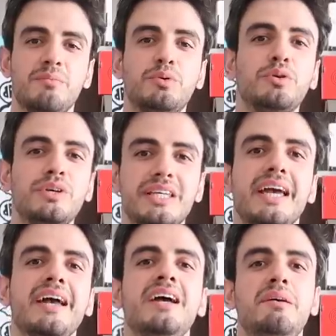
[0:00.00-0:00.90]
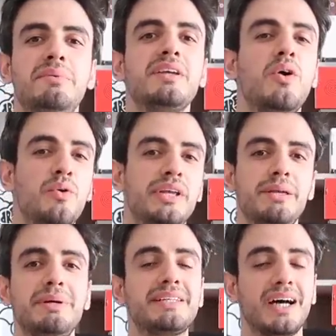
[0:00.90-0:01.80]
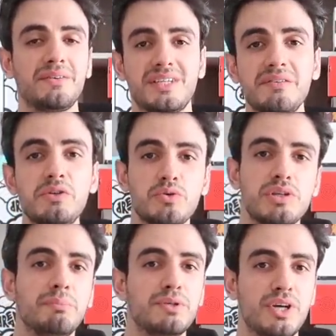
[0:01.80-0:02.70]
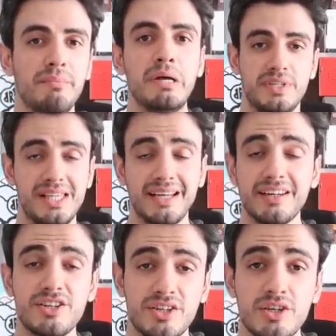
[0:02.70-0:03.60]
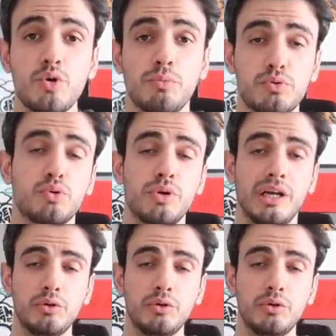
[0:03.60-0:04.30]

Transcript: Bugün yine bir öneri, bir tavsiye videosu yapacağım. Sizlerden aşırı çok bu soruyu